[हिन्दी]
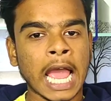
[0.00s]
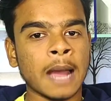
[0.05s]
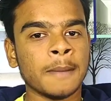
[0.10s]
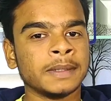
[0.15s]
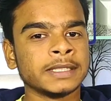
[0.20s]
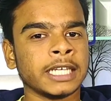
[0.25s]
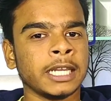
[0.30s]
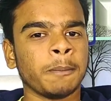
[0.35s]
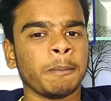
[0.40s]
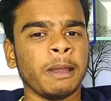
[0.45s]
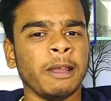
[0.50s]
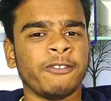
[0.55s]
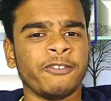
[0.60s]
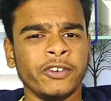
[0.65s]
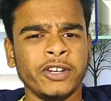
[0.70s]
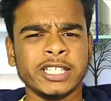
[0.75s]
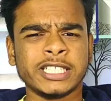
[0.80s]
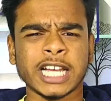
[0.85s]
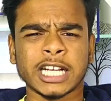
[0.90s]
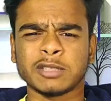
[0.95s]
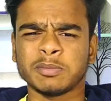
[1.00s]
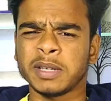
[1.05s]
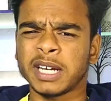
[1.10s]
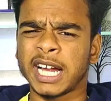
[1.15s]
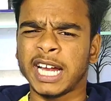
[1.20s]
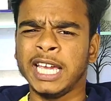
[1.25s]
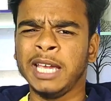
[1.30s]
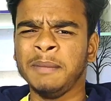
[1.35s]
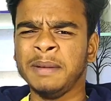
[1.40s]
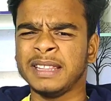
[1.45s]
अमेजन पे फ्रीचार्ज पे
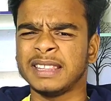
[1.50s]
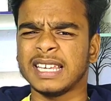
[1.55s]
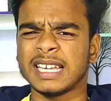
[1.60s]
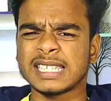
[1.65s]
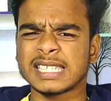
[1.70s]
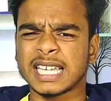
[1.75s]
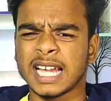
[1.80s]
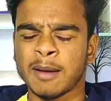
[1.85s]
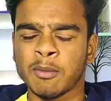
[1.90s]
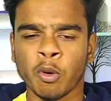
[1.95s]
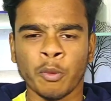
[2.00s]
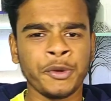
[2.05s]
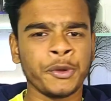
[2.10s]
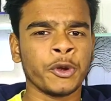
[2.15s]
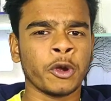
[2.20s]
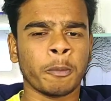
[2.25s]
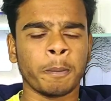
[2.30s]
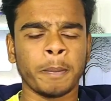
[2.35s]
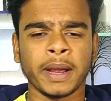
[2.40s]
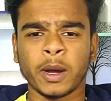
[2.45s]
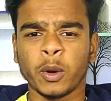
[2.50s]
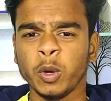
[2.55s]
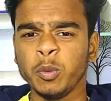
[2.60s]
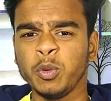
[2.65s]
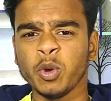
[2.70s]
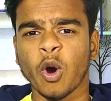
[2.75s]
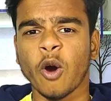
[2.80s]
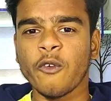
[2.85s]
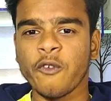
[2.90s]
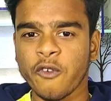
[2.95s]
कहीं भी दस का मूवी पे कोई
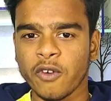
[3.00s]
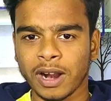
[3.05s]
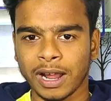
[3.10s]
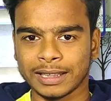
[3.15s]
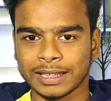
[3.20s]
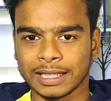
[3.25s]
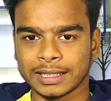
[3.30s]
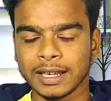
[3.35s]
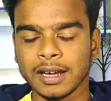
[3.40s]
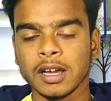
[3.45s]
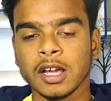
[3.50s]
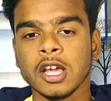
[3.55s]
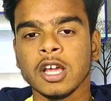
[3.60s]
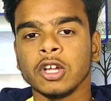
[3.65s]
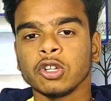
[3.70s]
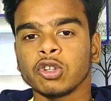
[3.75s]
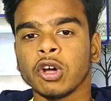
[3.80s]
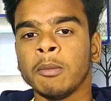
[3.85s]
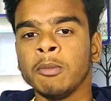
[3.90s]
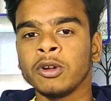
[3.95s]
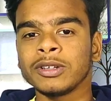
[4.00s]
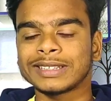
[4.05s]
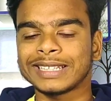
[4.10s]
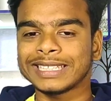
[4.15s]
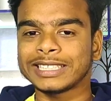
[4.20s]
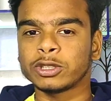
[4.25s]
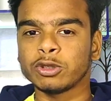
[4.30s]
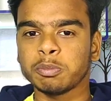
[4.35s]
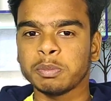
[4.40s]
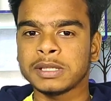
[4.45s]
भी ऑफर आता था तो हम लोग
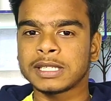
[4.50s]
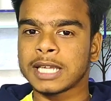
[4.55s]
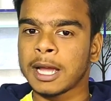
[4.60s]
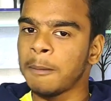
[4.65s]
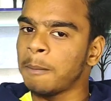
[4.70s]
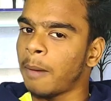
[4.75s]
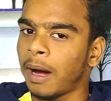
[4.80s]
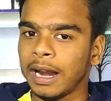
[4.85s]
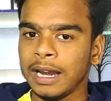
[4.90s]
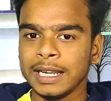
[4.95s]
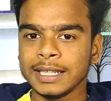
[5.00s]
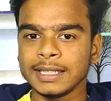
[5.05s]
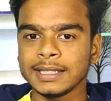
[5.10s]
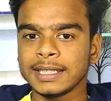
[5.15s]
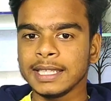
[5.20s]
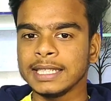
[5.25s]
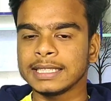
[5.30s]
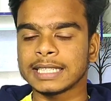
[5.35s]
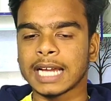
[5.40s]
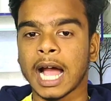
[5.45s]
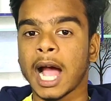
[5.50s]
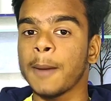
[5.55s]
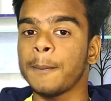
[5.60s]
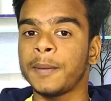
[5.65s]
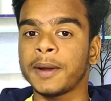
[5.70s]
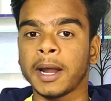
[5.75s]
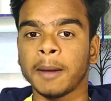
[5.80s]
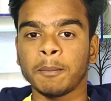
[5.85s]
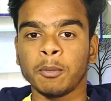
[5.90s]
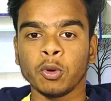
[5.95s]
दस रुपीज़ का माल लेते थे जहाँ
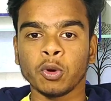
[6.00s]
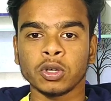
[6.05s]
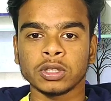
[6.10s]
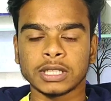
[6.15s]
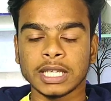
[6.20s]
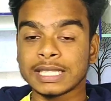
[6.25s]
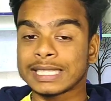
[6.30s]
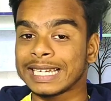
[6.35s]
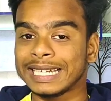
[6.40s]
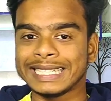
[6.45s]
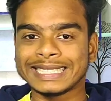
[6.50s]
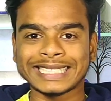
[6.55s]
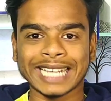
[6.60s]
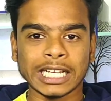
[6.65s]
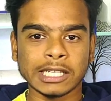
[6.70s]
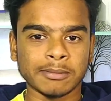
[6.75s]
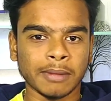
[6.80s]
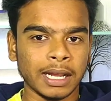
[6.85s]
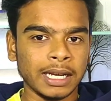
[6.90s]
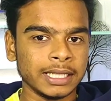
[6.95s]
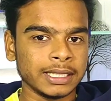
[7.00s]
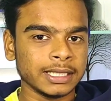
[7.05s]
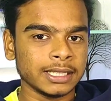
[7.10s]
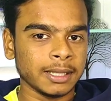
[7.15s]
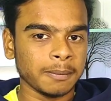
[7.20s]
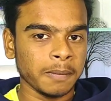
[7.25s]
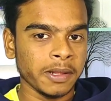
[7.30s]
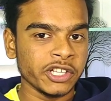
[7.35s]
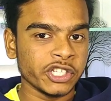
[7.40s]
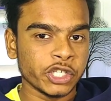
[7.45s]
पर आप लोग को दस का रिचार्ज मार लेते
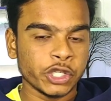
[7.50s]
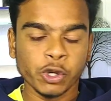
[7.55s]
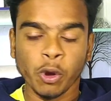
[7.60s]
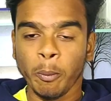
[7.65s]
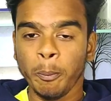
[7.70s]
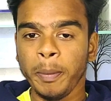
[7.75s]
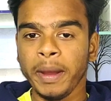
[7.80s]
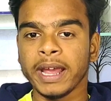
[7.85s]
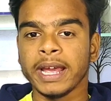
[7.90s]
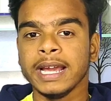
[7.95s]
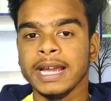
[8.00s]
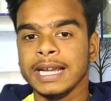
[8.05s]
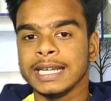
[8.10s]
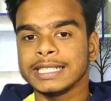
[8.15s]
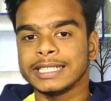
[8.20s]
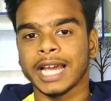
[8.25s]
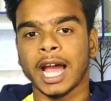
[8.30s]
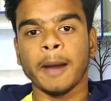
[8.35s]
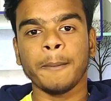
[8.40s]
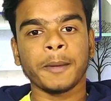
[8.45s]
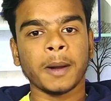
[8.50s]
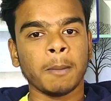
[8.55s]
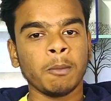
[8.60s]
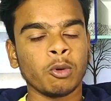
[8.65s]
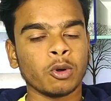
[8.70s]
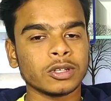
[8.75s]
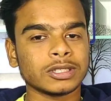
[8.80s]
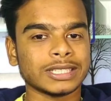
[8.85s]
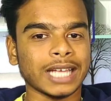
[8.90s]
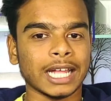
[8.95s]
थे अपने जियो पे जहाँ पर
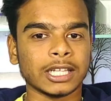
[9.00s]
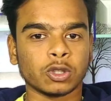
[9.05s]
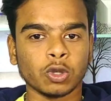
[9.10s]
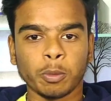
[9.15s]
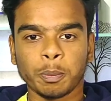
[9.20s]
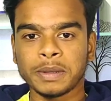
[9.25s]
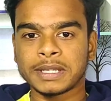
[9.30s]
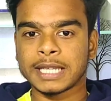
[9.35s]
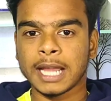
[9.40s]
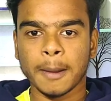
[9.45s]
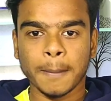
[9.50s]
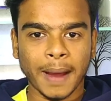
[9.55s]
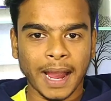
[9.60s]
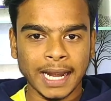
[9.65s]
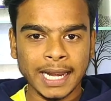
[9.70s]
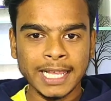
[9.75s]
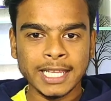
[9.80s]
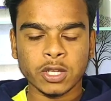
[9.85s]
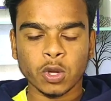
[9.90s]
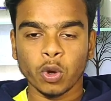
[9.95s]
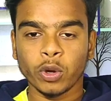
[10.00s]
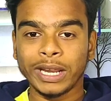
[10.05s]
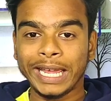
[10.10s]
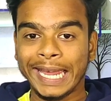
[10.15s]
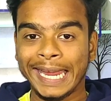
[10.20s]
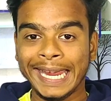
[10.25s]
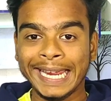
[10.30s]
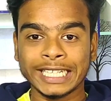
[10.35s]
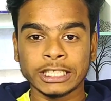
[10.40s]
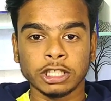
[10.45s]
हम लोग को सात रुपीज़ का बैलेंस
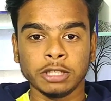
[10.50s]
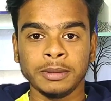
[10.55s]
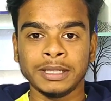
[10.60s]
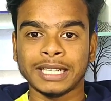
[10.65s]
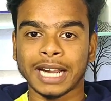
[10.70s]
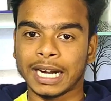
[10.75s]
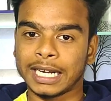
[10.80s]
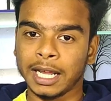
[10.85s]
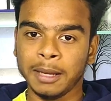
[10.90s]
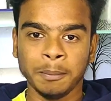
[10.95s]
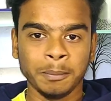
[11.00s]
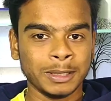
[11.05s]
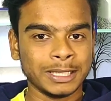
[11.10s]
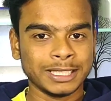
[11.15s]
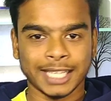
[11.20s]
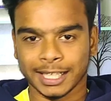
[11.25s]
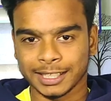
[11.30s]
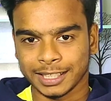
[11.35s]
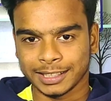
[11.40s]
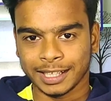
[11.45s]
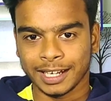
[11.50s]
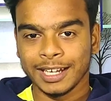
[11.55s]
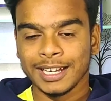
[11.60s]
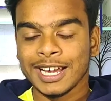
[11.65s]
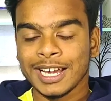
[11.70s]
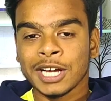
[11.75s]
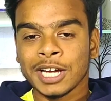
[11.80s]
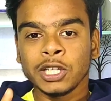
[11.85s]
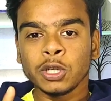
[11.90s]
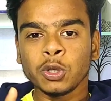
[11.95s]
और एक जी डाटा मिल जाता था
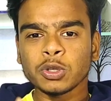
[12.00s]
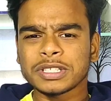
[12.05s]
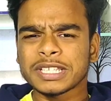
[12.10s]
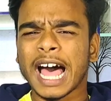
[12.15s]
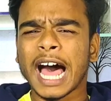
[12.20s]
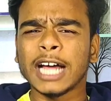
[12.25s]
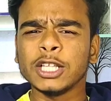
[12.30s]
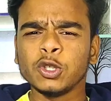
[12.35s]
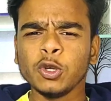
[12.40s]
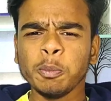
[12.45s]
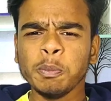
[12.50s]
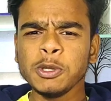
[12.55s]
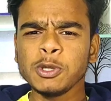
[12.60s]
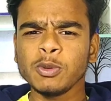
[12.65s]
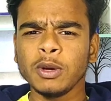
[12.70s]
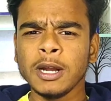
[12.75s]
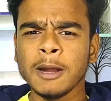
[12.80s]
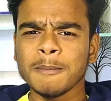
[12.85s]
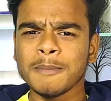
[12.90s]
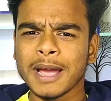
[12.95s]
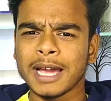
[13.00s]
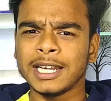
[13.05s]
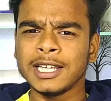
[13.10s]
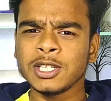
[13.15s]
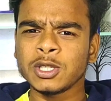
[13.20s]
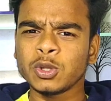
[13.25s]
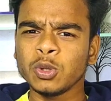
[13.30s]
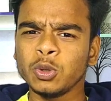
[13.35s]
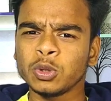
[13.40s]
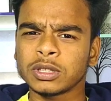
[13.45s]
देखो सात रुपीज़ वाला
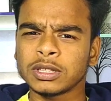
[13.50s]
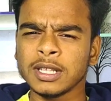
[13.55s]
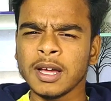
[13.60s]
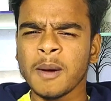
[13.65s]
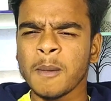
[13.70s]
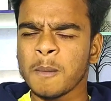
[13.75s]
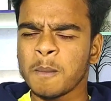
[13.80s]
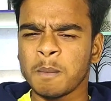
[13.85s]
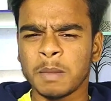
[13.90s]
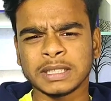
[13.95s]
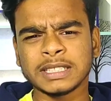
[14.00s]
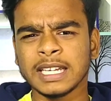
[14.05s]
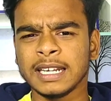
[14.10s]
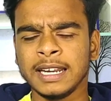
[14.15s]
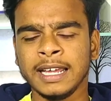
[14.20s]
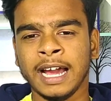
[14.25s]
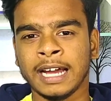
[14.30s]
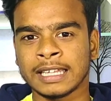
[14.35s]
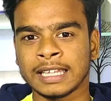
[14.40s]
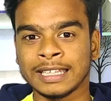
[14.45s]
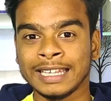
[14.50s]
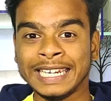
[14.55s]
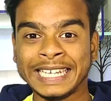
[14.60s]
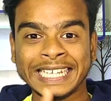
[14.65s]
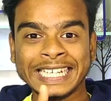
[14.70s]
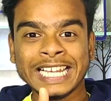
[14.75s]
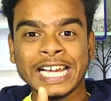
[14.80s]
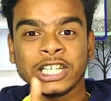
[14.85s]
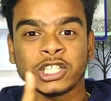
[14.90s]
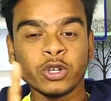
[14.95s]
बैलेंस तो उतना मज़ा नहीं आता था
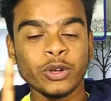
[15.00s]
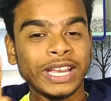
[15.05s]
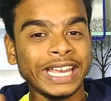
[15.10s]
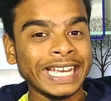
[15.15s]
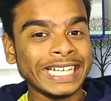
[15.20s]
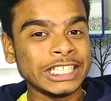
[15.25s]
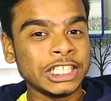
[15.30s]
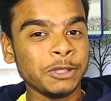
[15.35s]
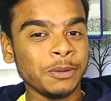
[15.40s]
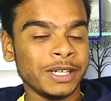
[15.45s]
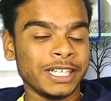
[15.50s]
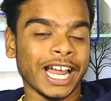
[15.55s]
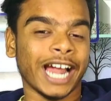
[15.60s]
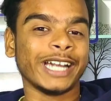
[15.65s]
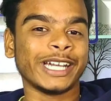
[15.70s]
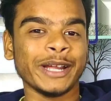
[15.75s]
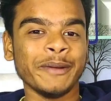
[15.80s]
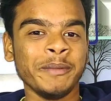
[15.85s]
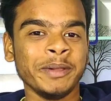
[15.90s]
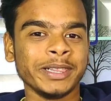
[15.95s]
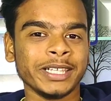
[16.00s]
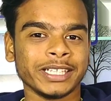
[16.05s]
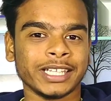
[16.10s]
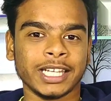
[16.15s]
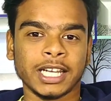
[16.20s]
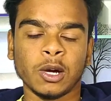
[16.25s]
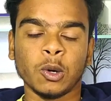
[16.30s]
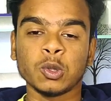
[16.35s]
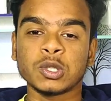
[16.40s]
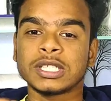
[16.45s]
लेकिन यार जो एक जी डाटा मिलता
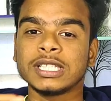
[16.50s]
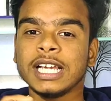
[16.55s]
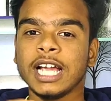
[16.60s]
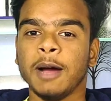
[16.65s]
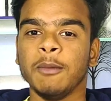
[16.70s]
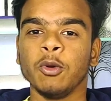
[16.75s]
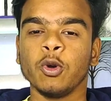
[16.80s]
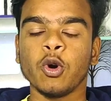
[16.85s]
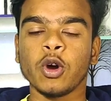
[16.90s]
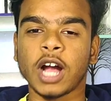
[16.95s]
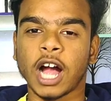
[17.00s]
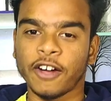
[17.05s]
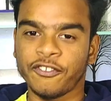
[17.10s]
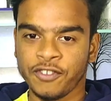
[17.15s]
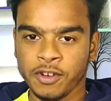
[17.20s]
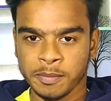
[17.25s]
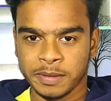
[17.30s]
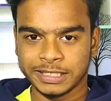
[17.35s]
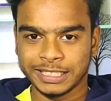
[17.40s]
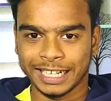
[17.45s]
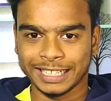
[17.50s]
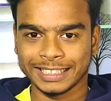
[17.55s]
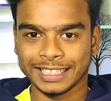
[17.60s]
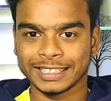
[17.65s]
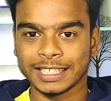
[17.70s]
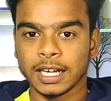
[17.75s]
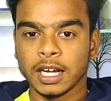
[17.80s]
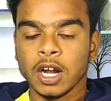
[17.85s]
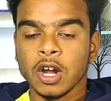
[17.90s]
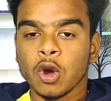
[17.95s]
था ना उससे हम लोग को काफ़ी मज़ा
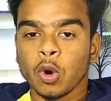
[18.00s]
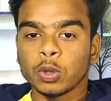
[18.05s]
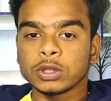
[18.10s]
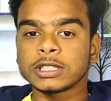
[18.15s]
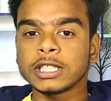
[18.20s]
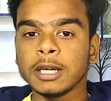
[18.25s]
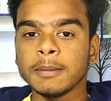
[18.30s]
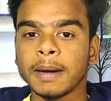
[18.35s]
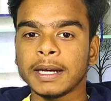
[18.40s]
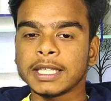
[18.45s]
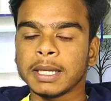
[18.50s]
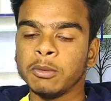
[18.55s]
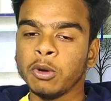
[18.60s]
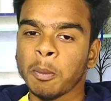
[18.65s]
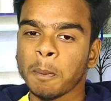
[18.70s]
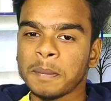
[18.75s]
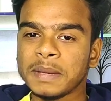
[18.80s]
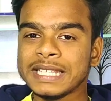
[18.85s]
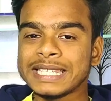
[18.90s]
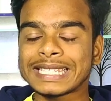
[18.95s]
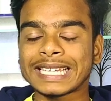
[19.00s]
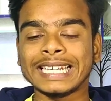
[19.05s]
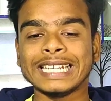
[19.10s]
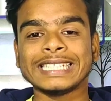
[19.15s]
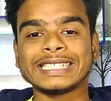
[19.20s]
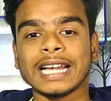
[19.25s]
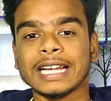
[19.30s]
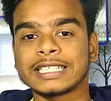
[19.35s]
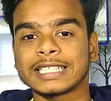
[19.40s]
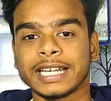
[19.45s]
आता था उसके बाद हम लोग बीस का
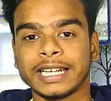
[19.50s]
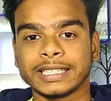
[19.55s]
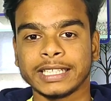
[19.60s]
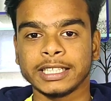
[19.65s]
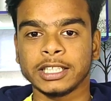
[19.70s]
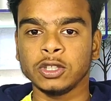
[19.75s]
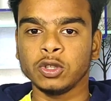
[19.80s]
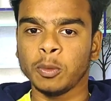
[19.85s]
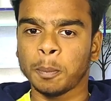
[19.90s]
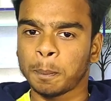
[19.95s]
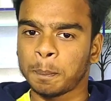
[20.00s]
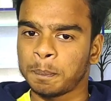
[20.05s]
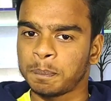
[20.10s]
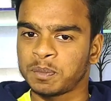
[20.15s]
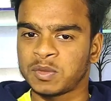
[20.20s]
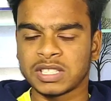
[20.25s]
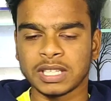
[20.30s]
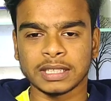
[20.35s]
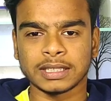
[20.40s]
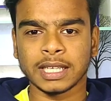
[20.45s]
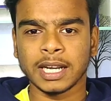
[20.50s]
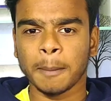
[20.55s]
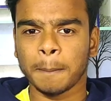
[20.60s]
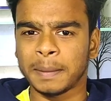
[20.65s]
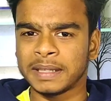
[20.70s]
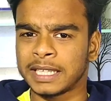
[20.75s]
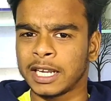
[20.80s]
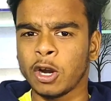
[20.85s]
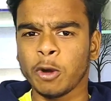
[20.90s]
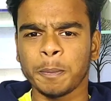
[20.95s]
रिचार्ज करते थे तो सत्रह
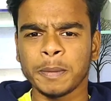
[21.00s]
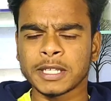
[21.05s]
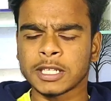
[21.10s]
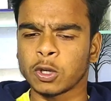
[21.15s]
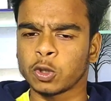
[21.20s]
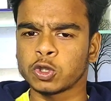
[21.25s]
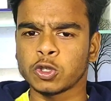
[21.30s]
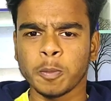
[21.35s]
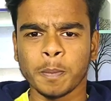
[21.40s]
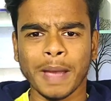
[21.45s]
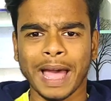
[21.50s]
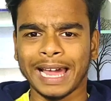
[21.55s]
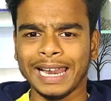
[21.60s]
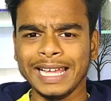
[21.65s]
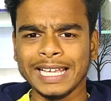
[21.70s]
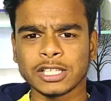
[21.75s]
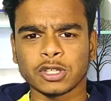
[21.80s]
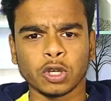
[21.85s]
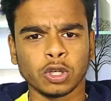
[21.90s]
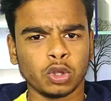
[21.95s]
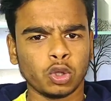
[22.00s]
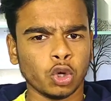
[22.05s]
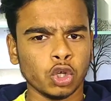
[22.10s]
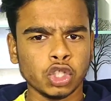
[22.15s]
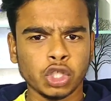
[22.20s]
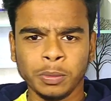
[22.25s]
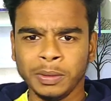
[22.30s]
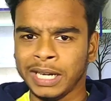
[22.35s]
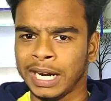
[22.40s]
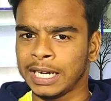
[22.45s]
पंद्रह रुपीज़ का कुछ बैलेंस और
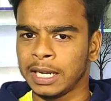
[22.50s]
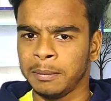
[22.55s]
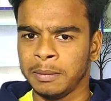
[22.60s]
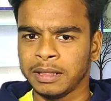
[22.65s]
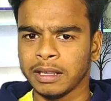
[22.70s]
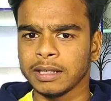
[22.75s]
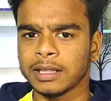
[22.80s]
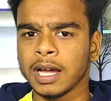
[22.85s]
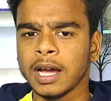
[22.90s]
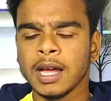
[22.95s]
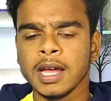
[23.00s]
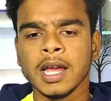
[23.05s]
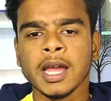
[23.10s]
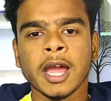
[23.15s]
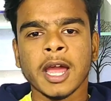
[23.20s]
दो जी डाटा मिलता था